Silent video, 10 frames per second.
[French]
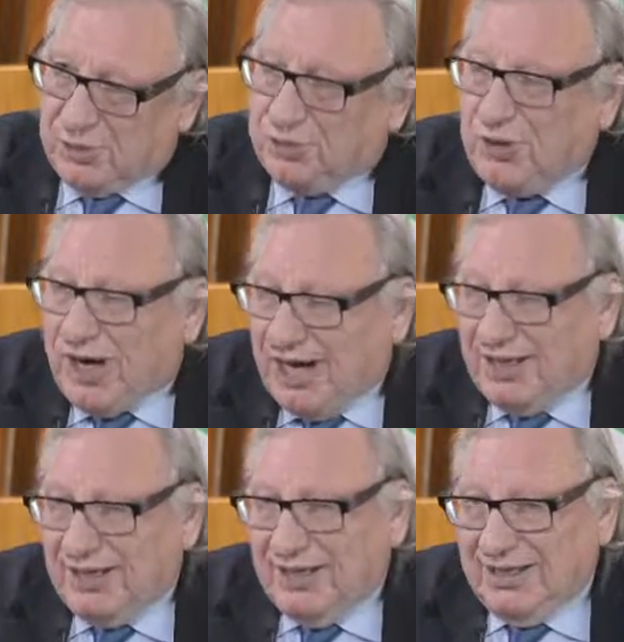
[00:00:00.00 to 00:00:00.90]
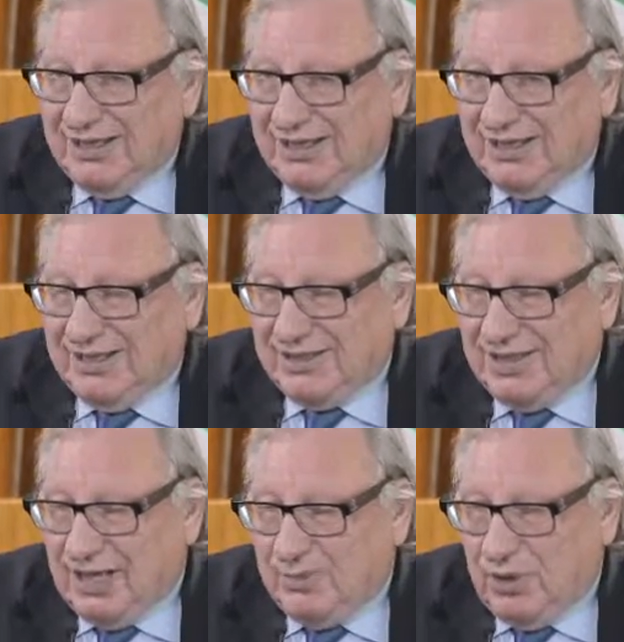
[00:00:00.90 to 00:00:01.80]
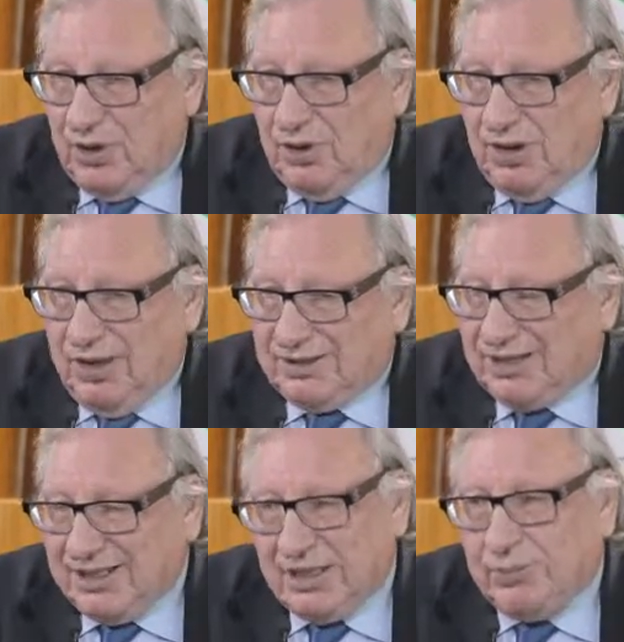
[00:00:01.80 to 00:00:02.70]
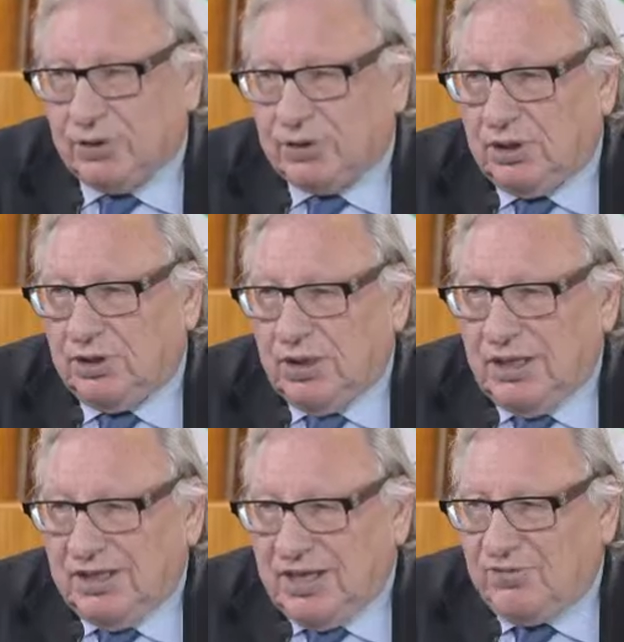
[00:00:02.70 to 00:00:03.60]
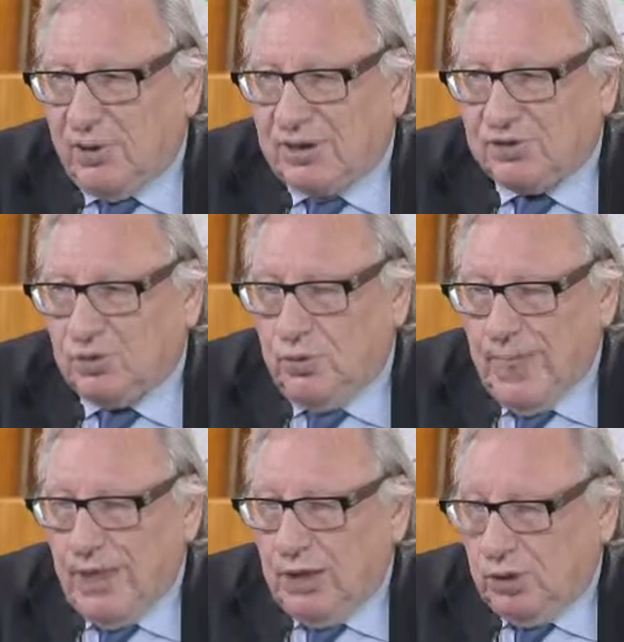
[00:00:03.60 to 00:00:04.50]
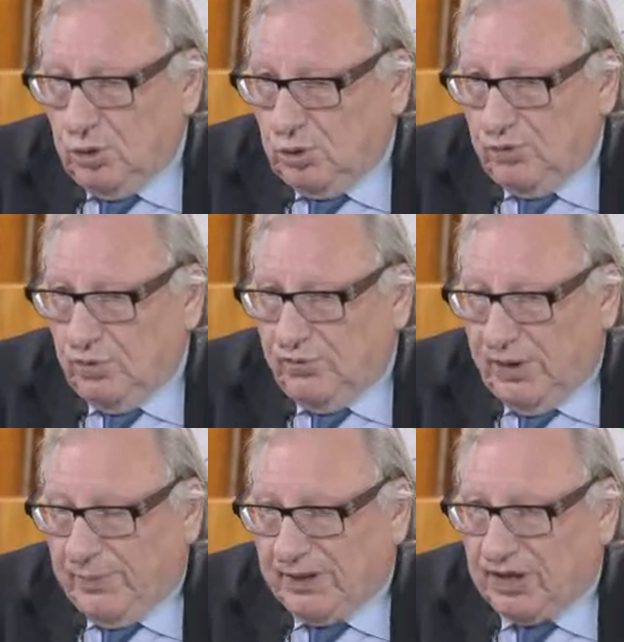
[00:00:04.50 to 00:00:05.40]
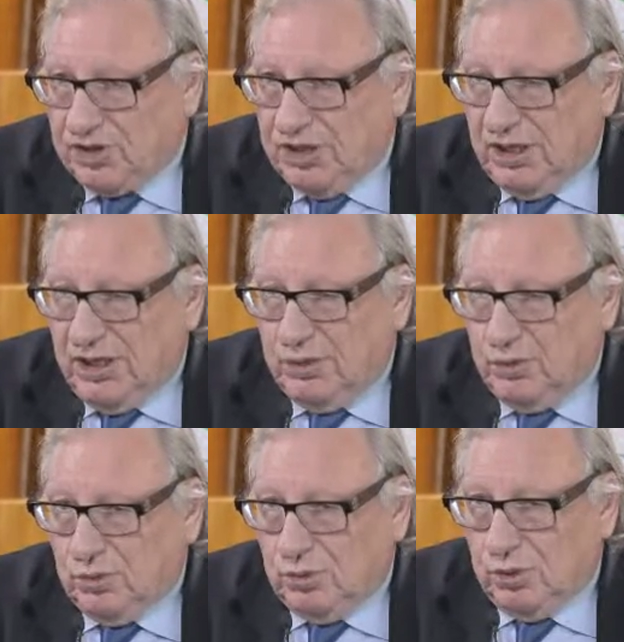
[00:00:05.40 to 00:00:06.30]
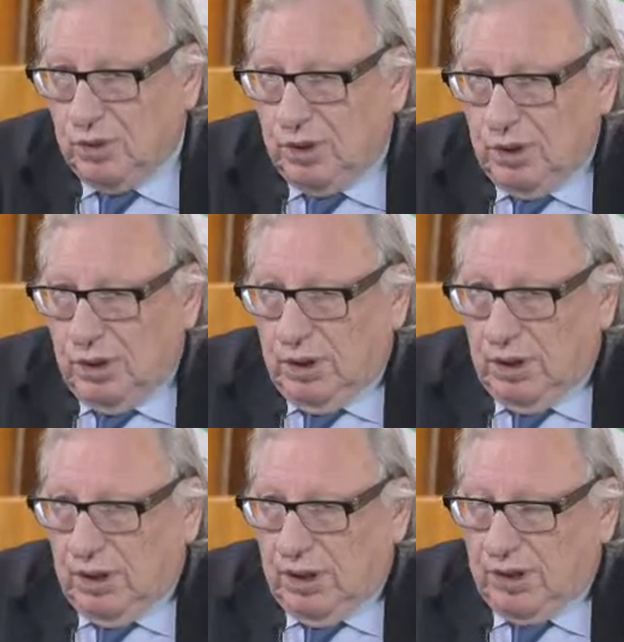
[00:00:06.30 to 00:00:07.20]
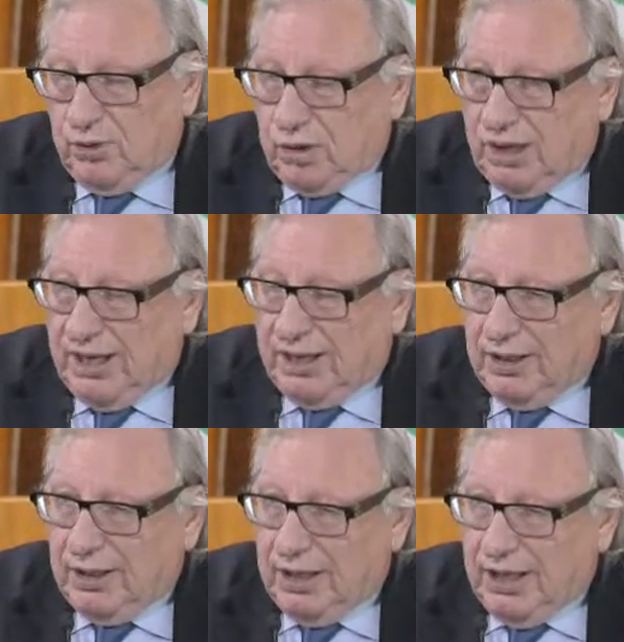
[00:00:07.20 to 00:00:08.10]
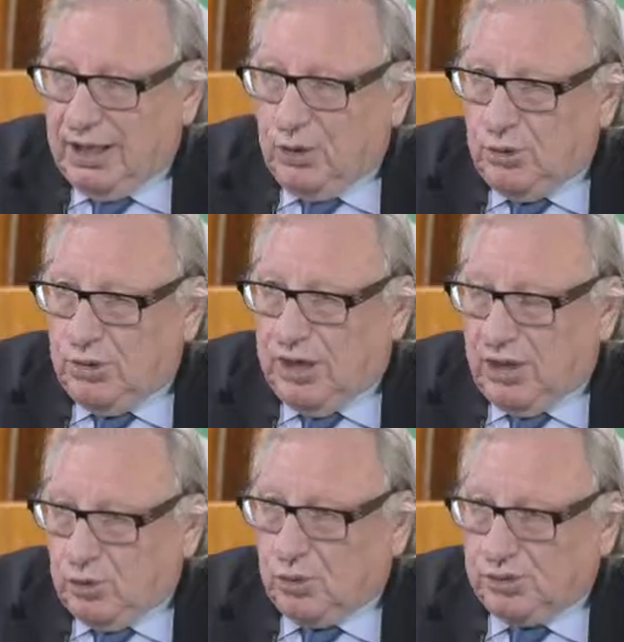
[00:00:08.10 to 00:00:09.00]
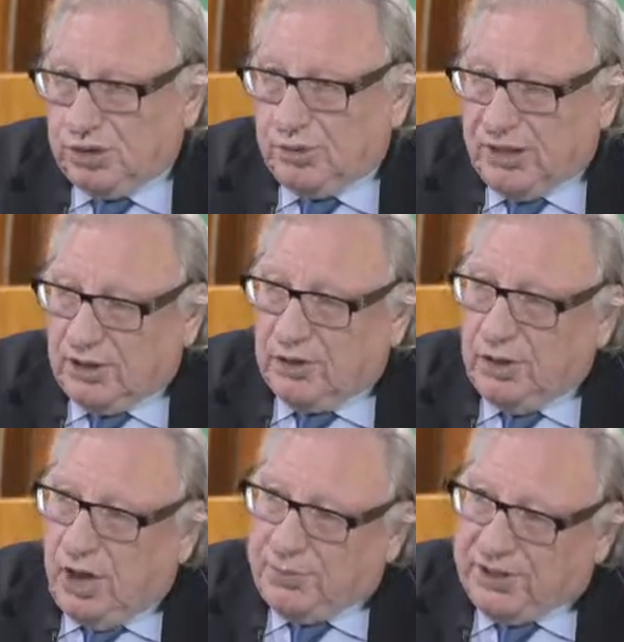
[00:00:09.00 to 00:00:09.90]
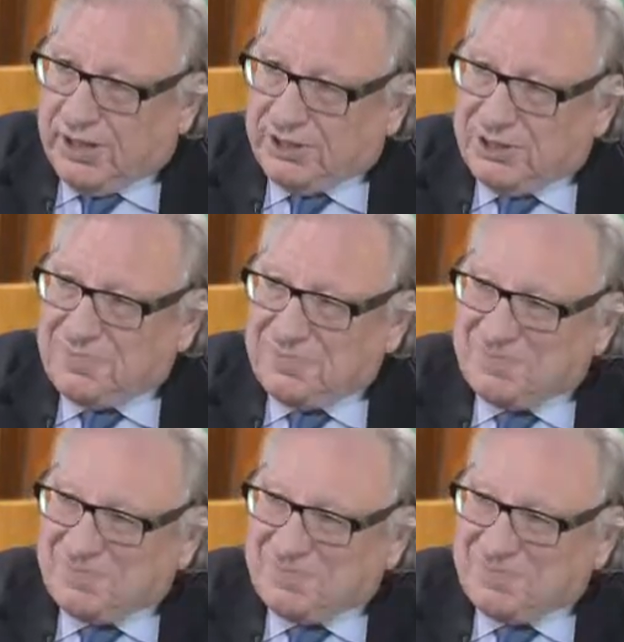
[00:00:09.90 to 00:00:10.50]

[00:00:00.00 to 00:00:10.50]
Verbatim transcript: Donc voilà des, éléments euh, très importants d'information que nous devons faire partager euh, à nos, collègues élus et à nos concitoyens en Picardie.